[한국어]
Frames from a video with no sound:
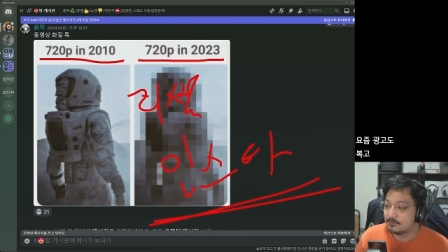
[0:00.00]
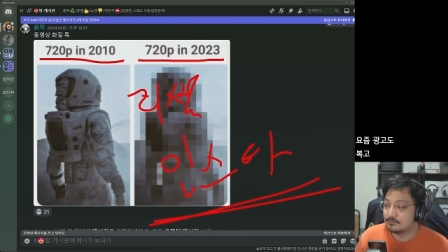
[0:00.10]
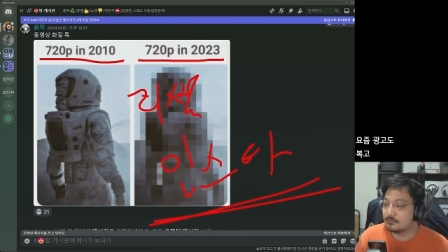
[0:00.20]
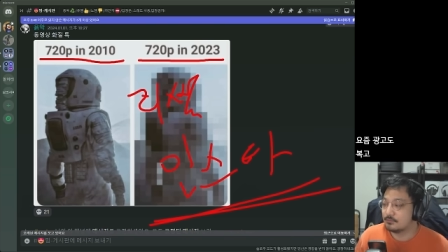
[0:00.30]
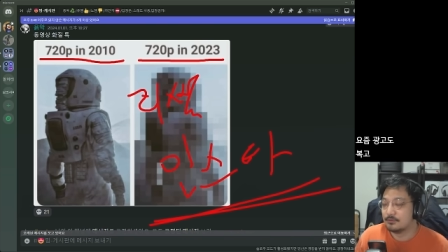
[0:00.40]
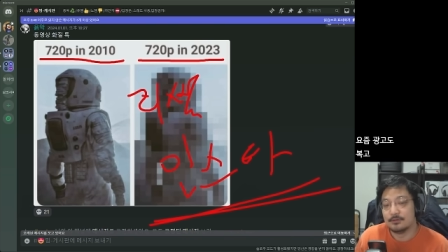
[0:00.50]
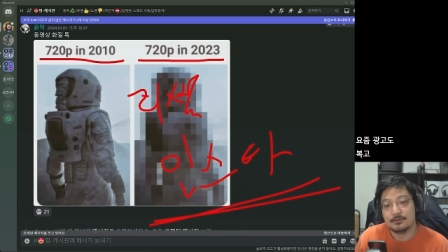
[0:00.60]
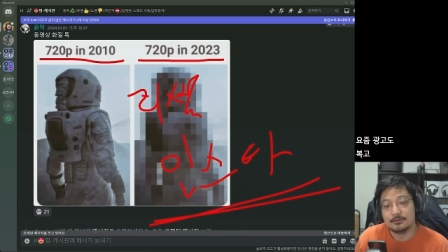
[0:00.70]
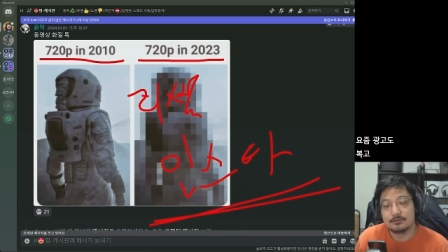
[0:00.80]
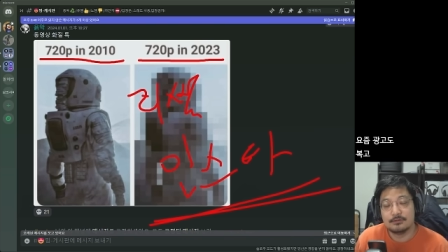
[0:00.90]
그래서
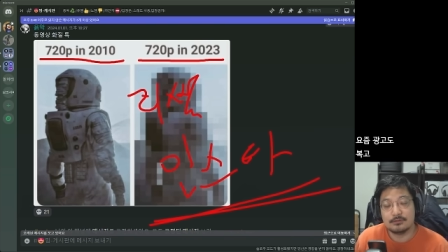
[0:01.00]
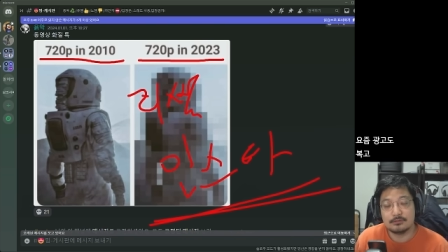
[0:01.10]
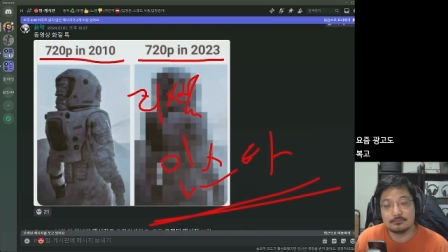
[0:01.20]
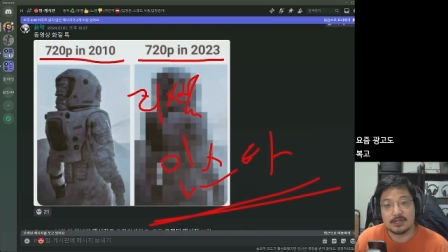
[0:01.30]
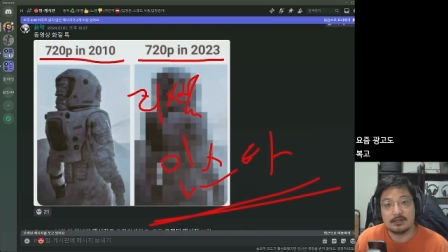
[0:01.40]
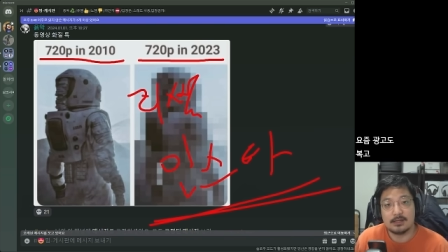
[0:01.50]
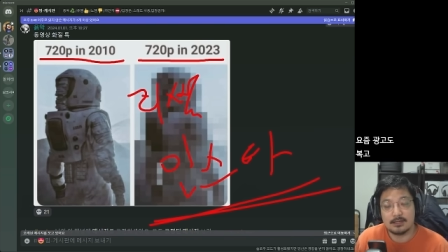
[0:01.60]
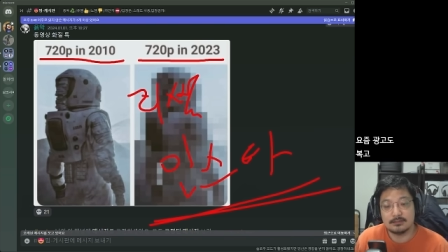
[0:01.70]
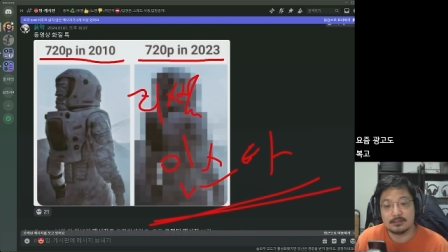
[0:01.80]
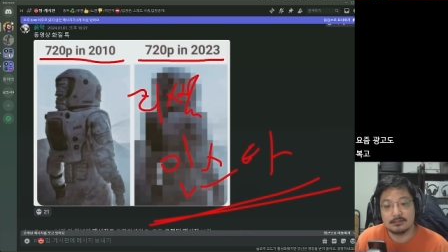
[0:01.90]
그런 게 좀 잘
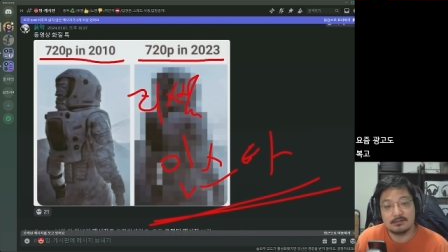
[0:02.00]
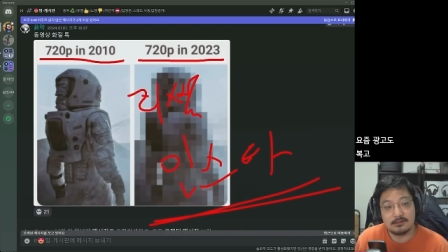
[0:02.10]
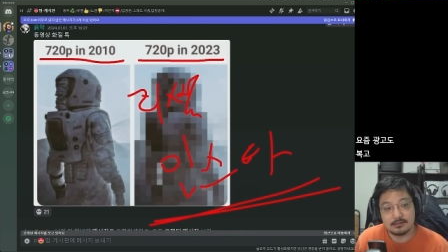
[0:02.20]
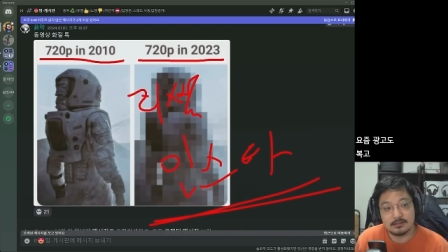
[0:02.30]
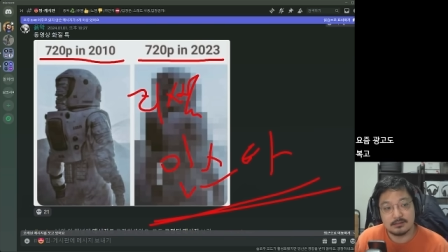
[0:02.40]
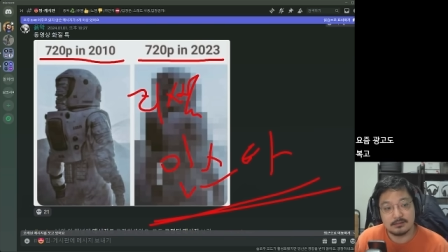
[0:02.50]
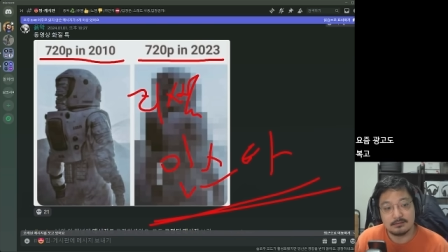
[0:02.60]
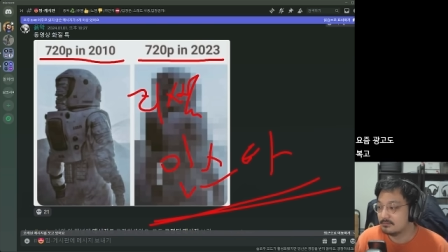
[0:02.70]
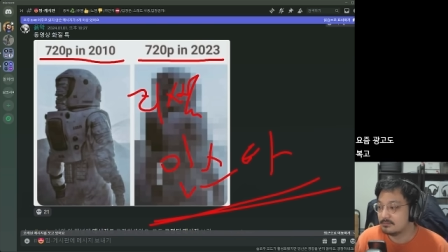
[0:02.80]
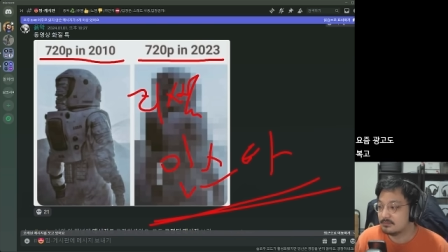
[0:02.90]
나간다 이상하게
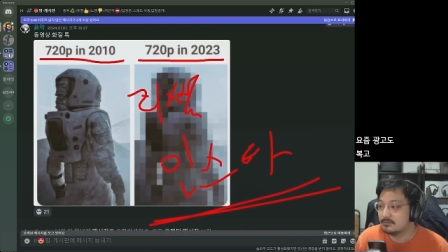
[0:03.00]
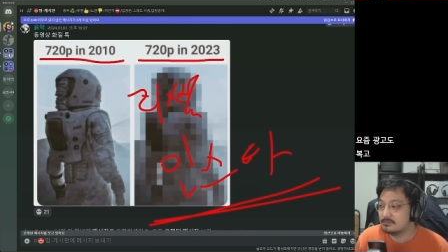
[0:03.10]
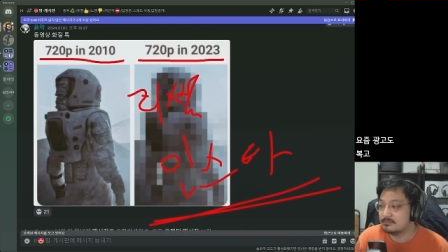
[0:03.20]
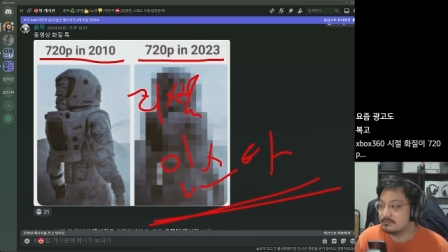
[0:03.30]
그런